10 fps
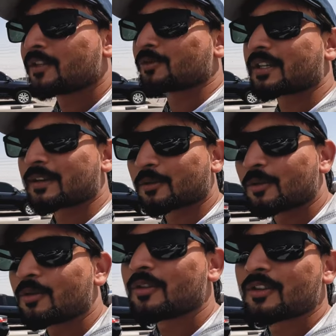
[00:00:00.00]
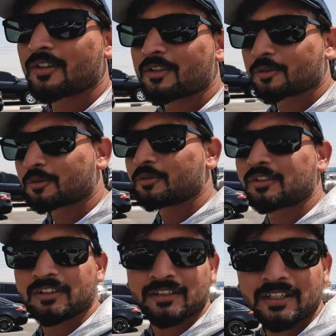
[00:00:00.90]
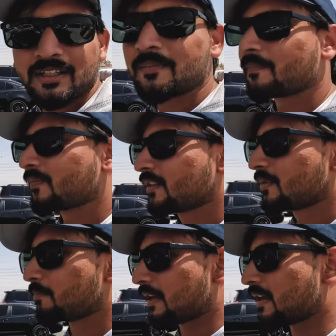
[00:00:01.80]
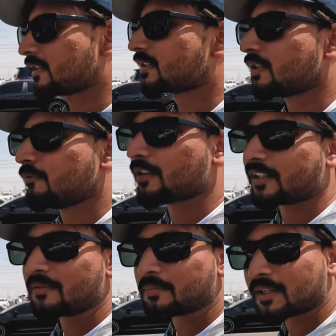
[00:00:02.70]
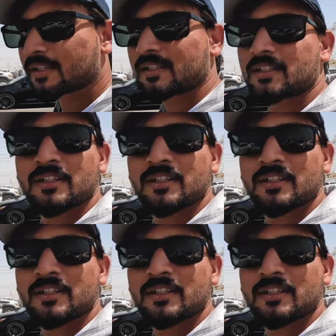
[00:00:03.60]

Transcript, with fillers: यू कैन गो टू दी प्लेस दी वर्किंग प्लेस